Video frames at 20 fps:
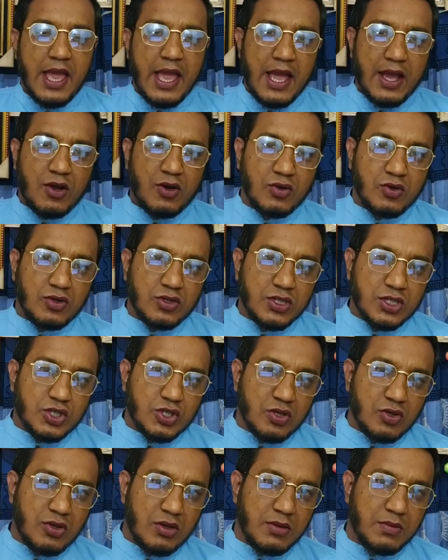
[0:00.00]
এখনো যে
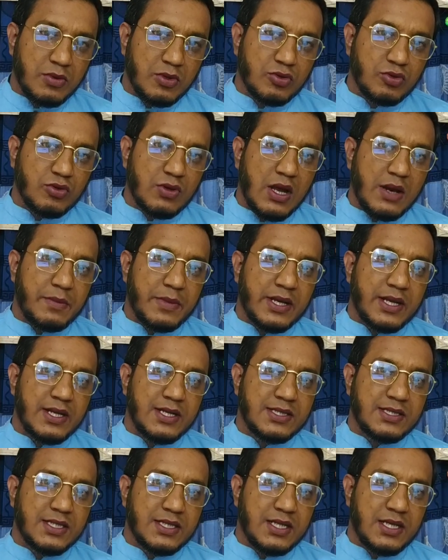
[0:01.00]
সকল বন্ধুরা আমার এই
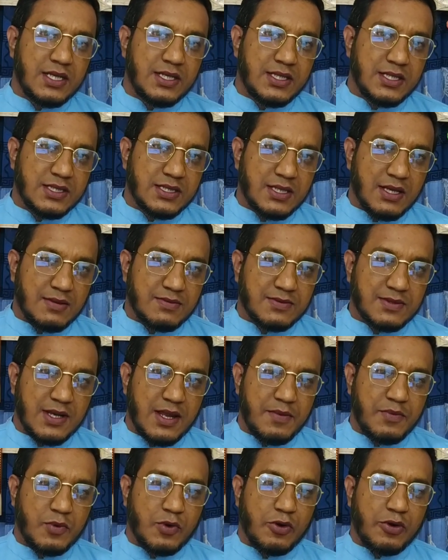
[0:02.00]
চ্যানেলটি
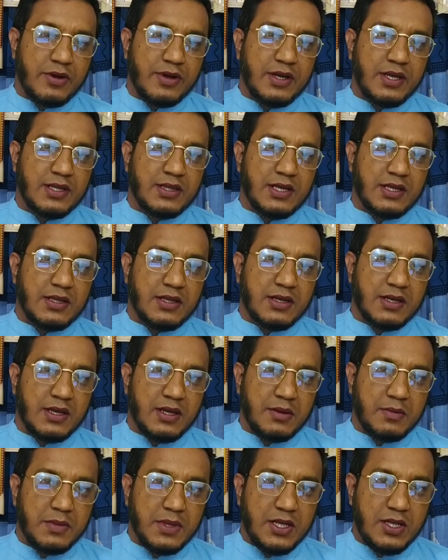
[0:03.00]
সাবস্ক্রাইব করেনি তাদেরকে
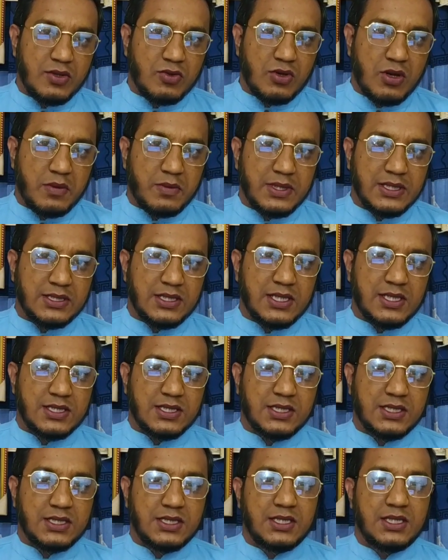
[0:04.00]
বিনীত আহ্বান
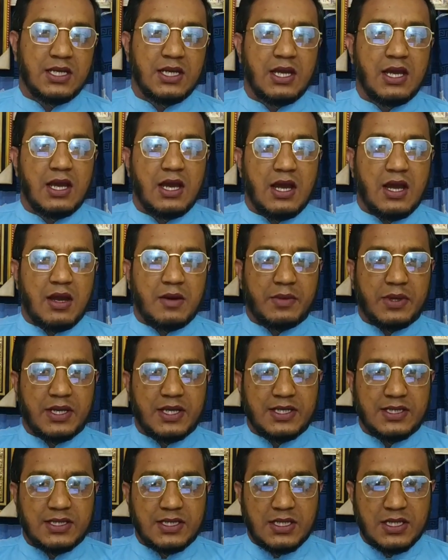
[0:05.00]
জানাচ্ছি আমার
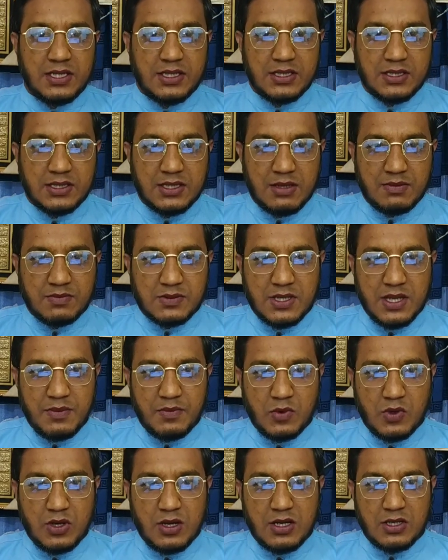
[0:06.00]
এই চ্যানেলটি সাবস্ক্রাইব
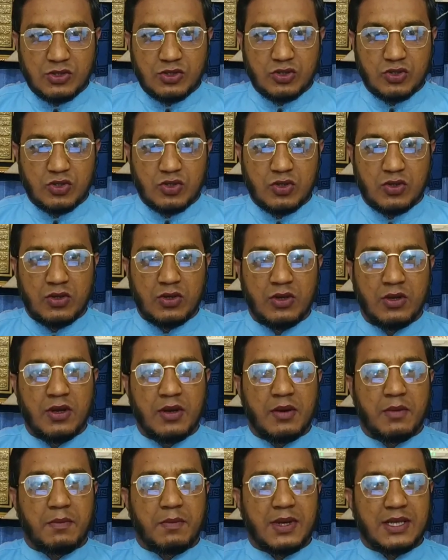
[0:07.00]
করার জন্য
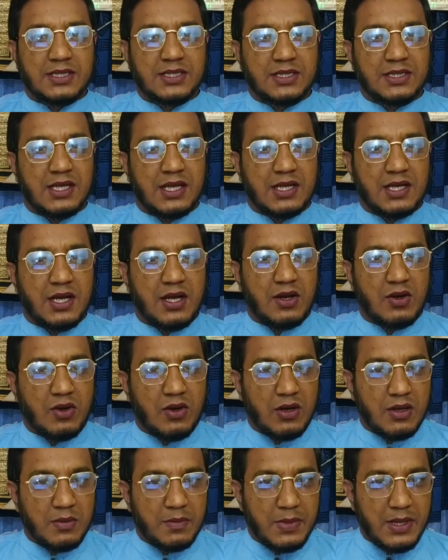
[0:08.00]
পাশে থাকা
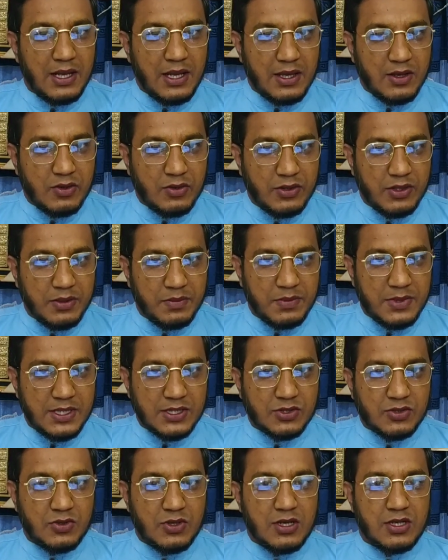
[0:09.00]
অল বেলাইকনটি প্রেস
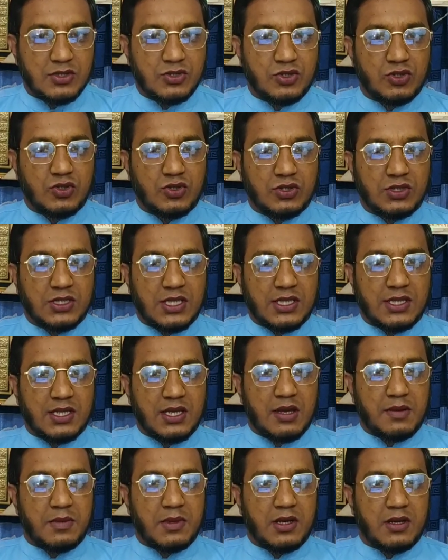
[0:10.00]
করার জন্য যাতে
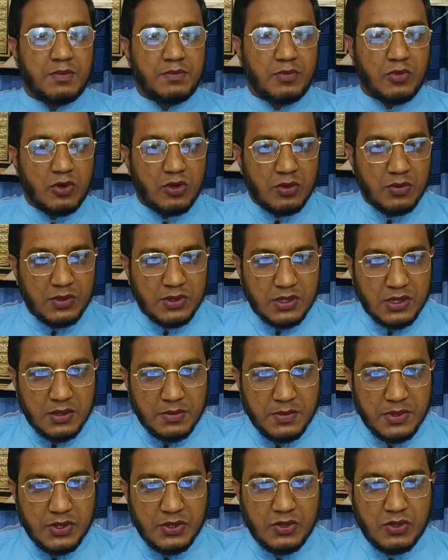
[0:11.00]
আমার পরবর্তী
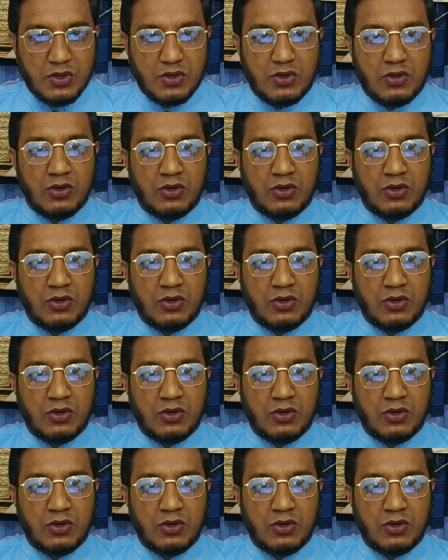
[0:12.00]
ভিডিও